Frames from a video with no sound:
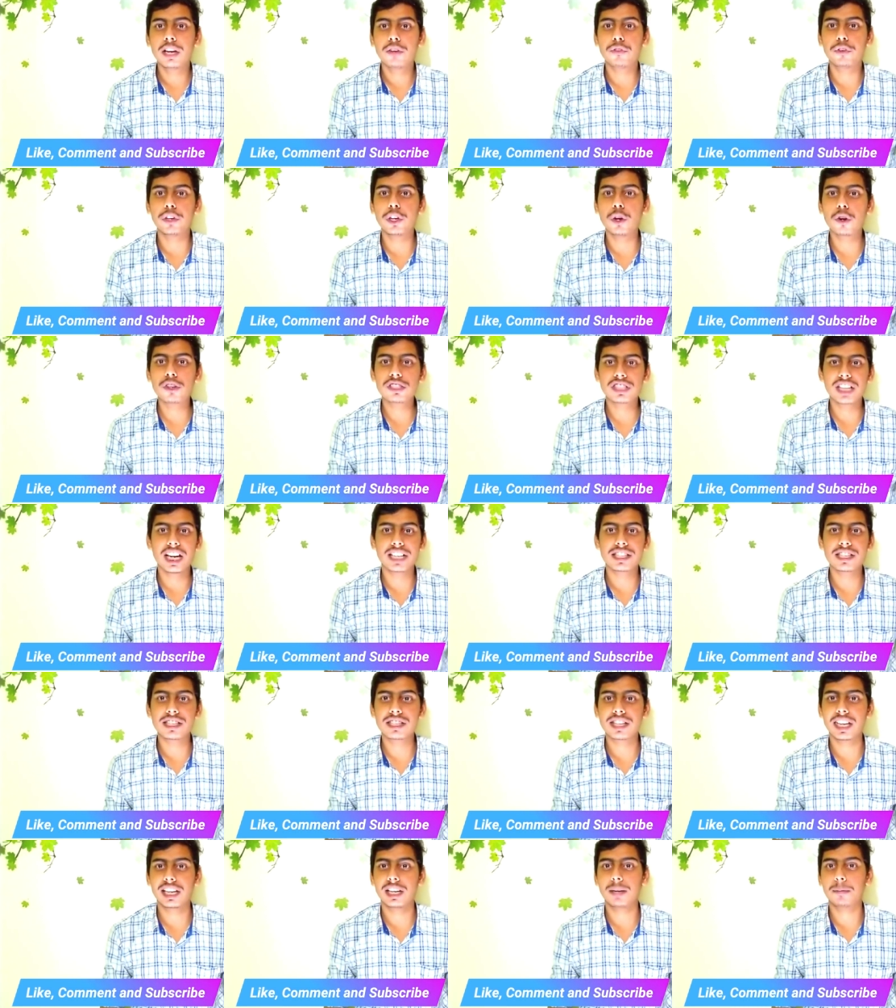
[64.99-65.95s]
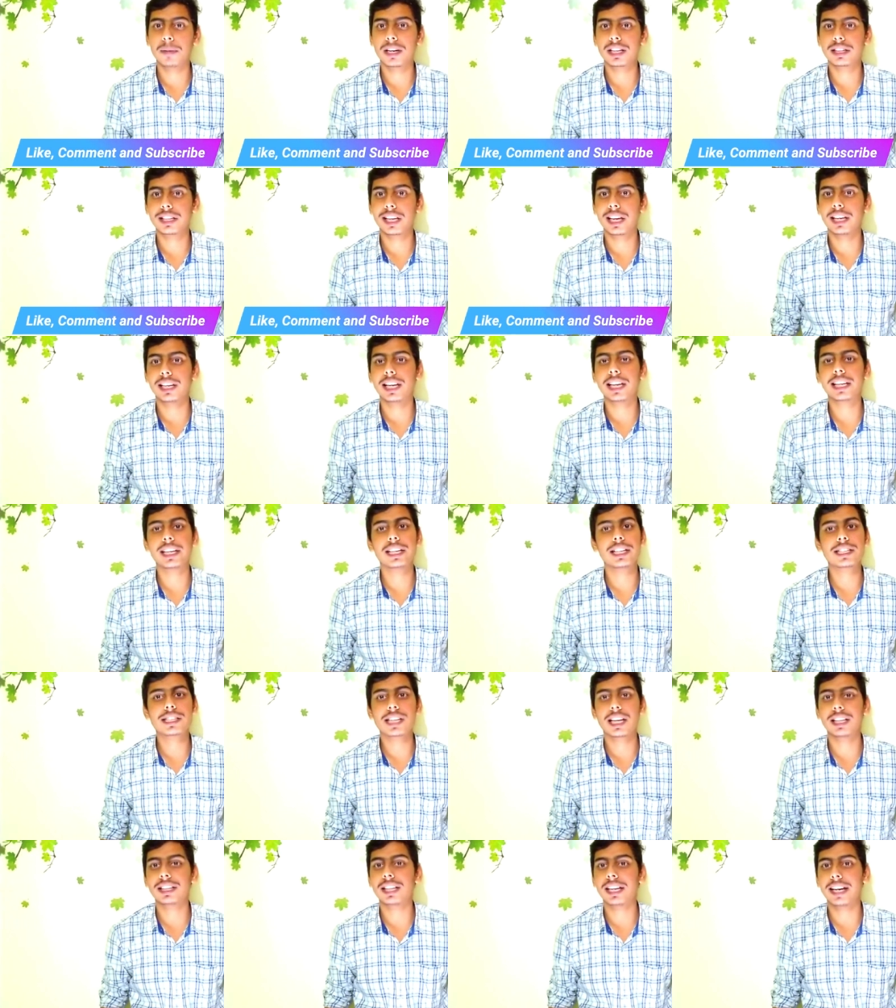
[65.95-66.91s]
फी और चार्जेस देनी पड़ती है लेकिन
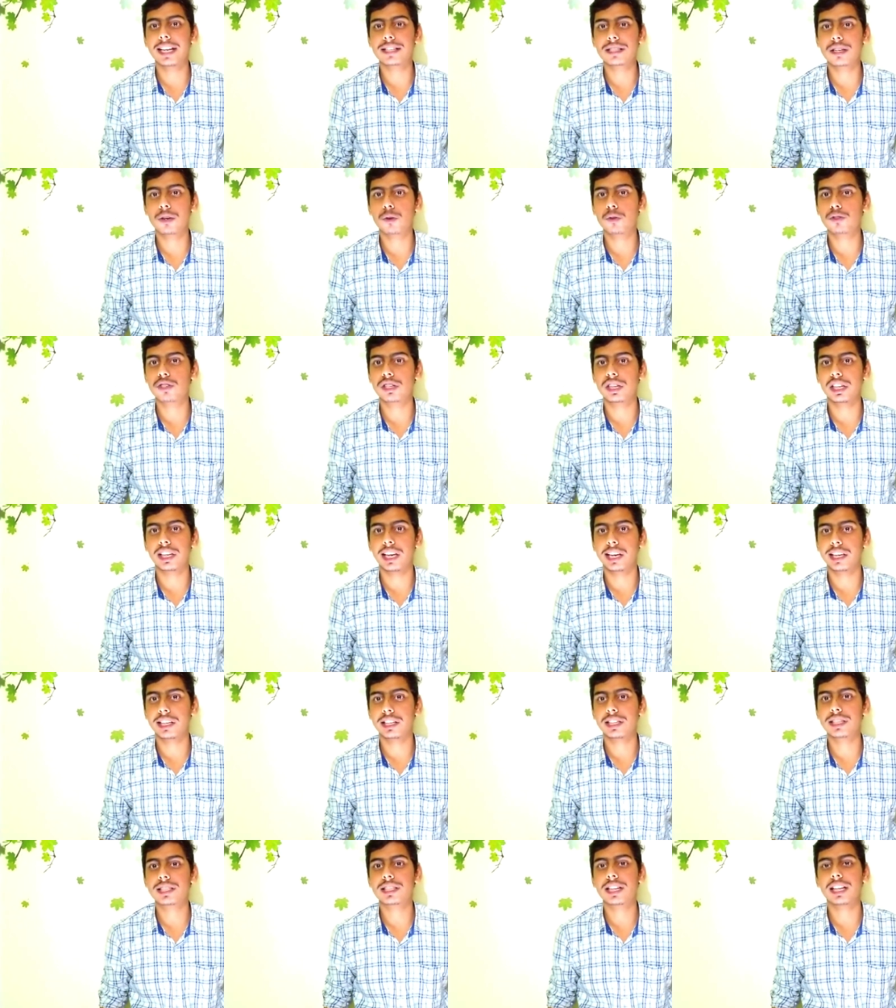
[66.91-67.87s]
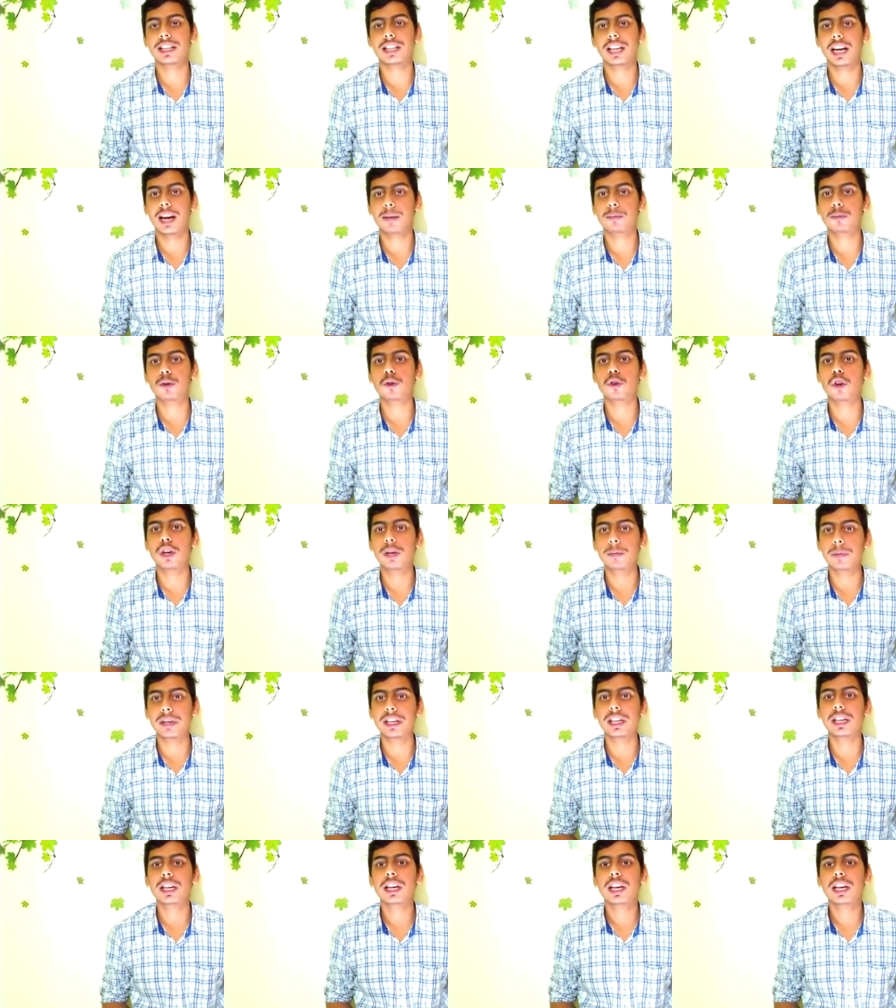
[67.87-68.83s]
इसके अंदर ऐसा कुछ नहीं है इसके अंदर आपको कोई
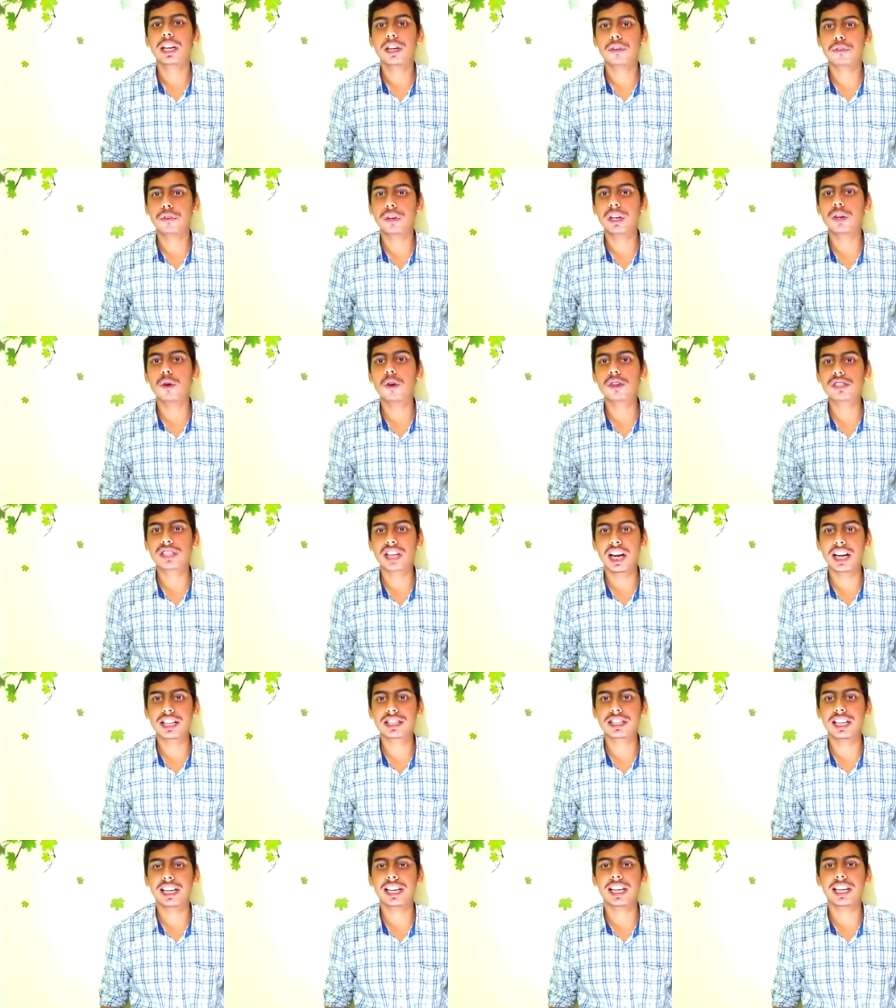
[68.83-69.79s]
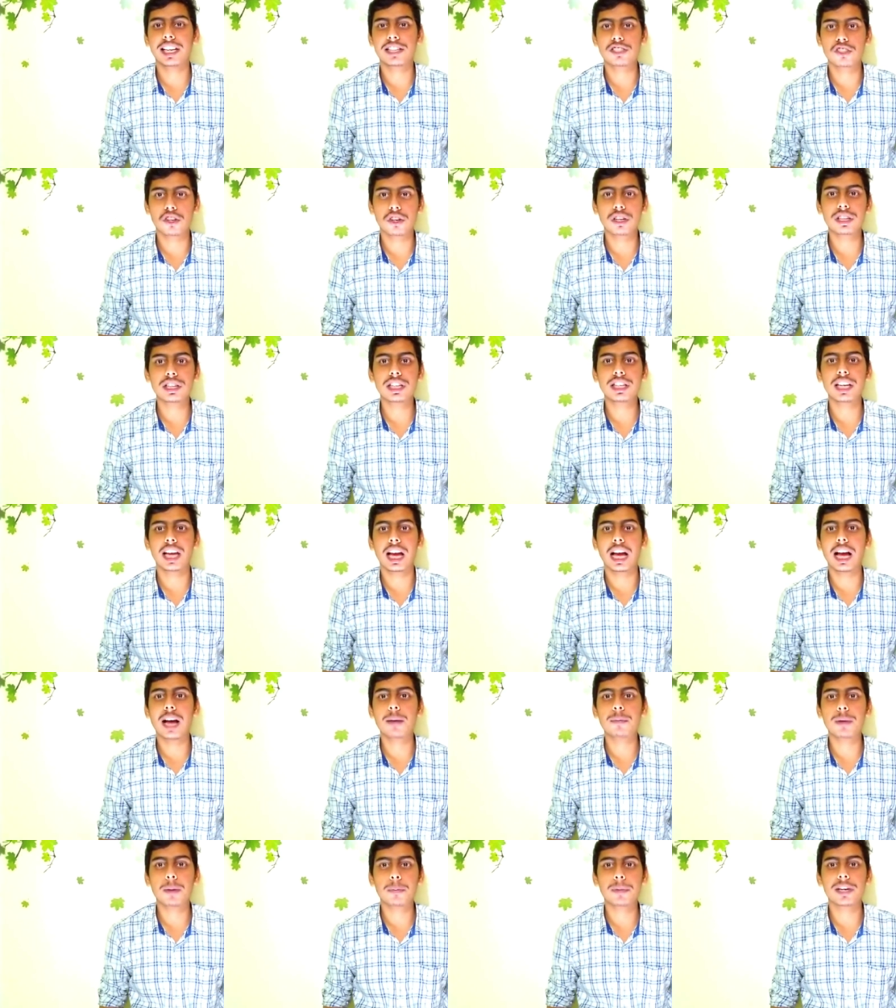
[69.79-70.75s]
भी फी और चार्ज देने की जरूरत नहीं
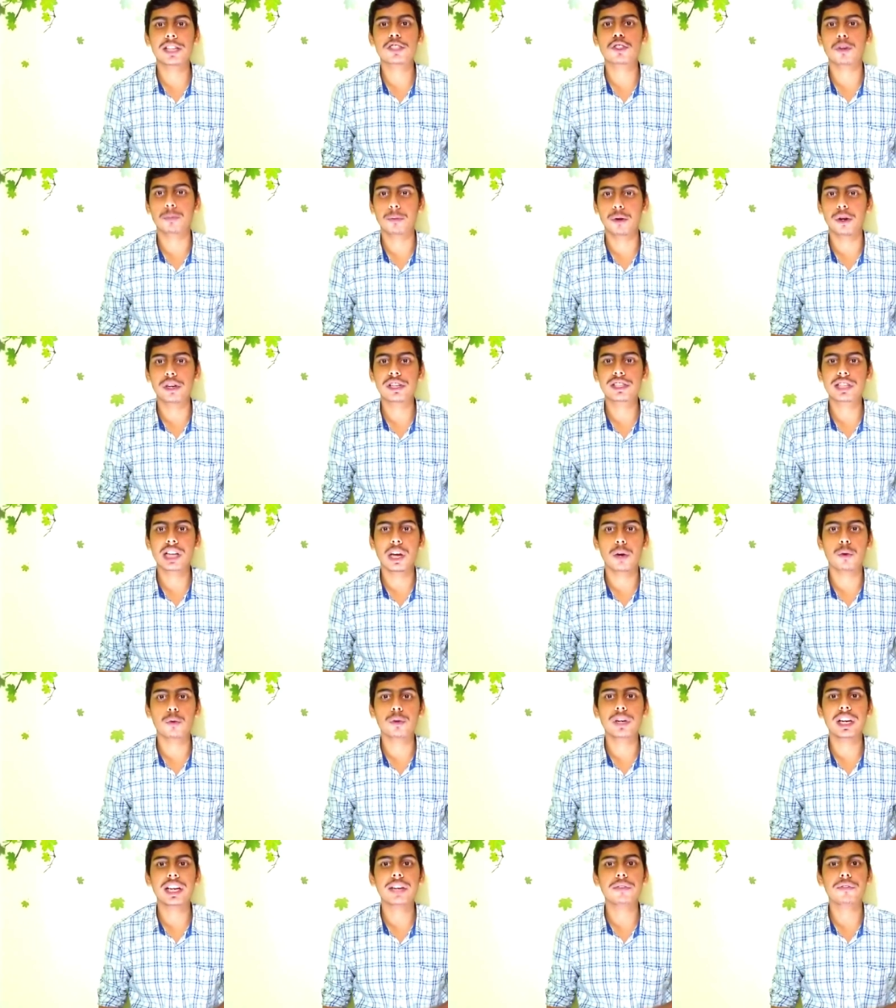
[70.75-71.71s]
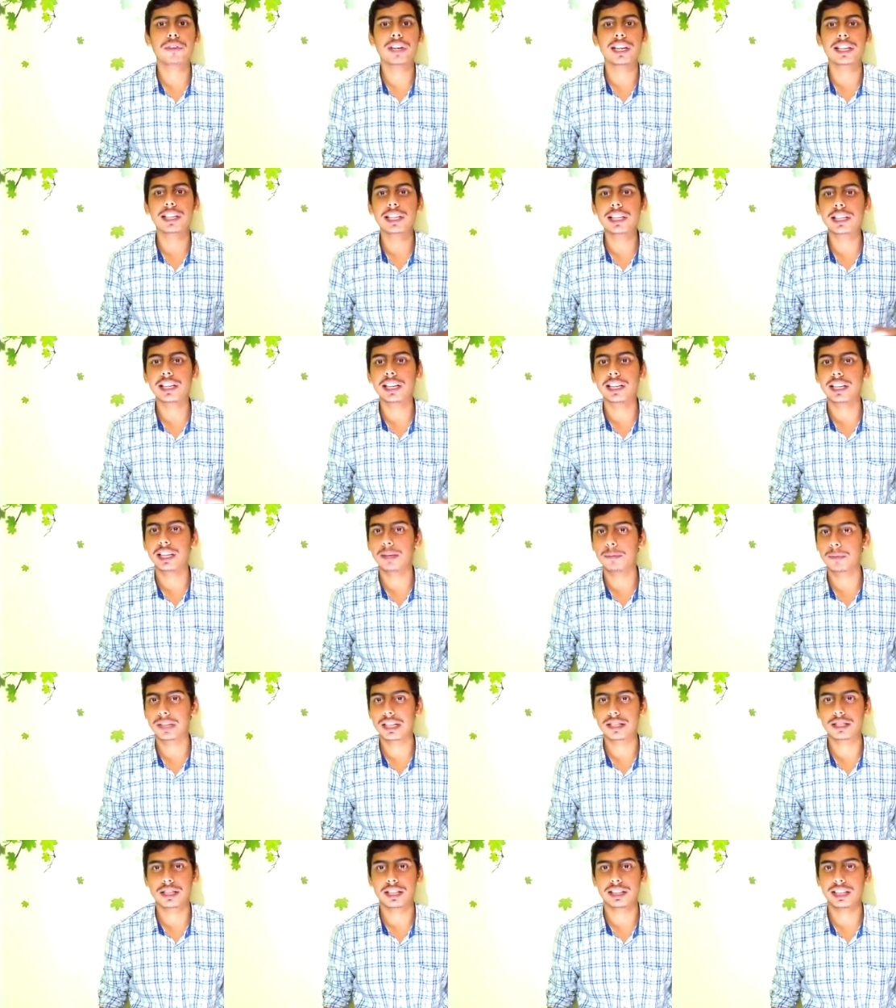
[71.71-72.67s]
आप अपने जो पॉइंट्स है उन्हें फ्रीली रिडीम
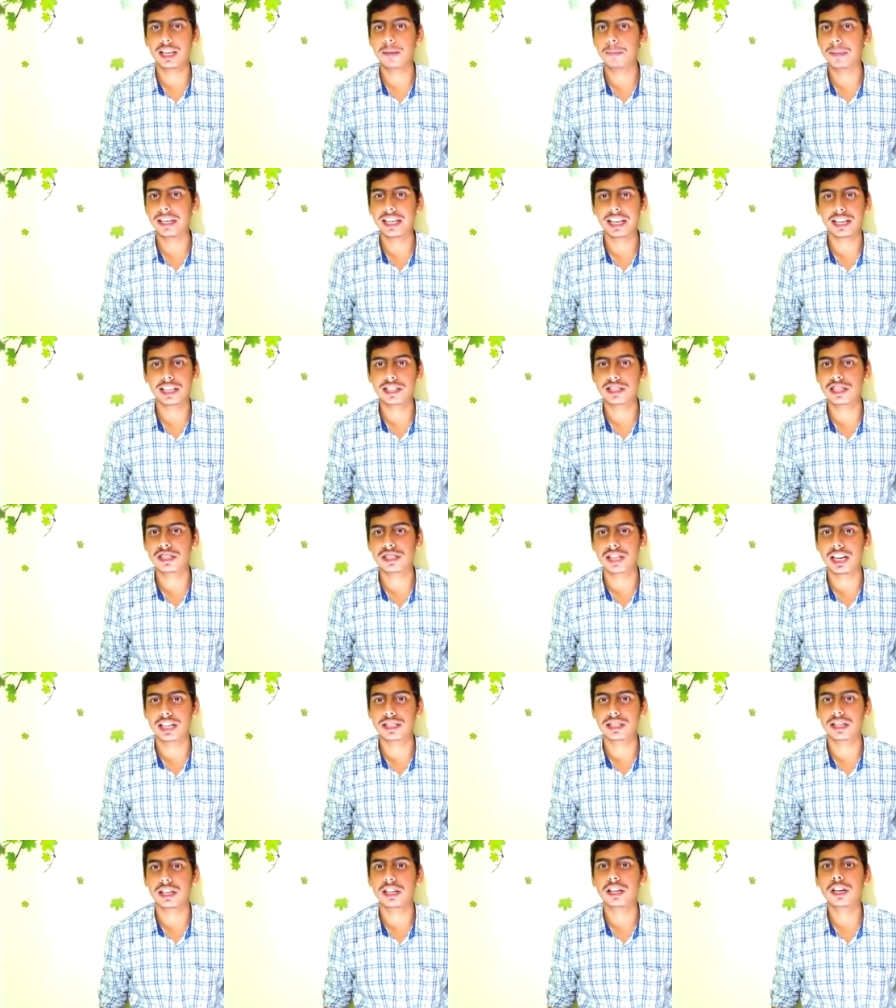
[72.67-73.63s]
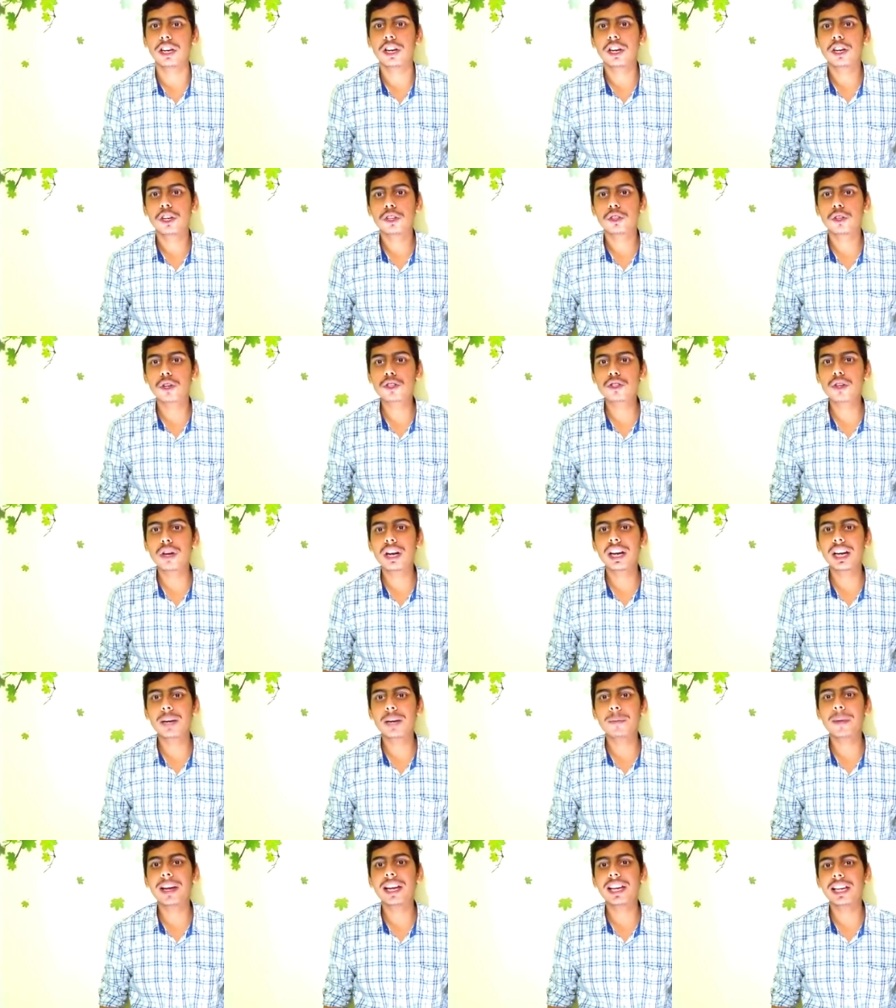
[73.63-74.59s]
कर सकते हैं बिना किसी चार्ज के दोस्तों
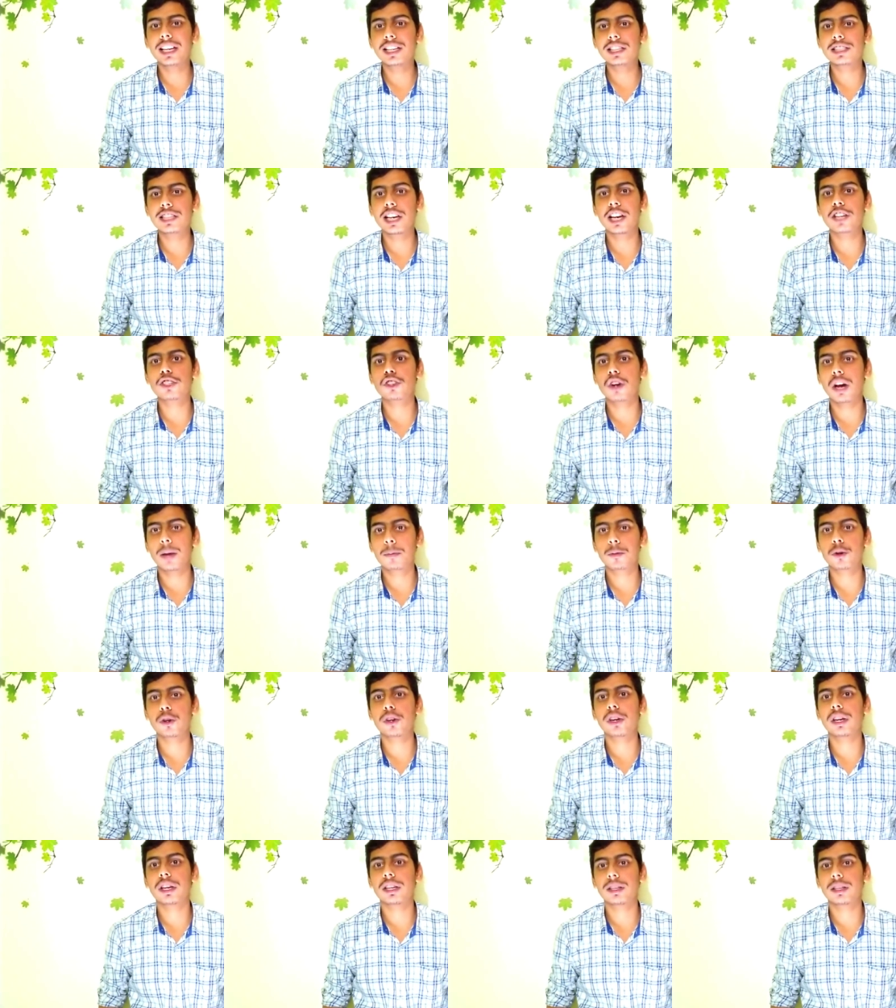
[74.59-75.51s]
अगर मैं इन ये जो आपको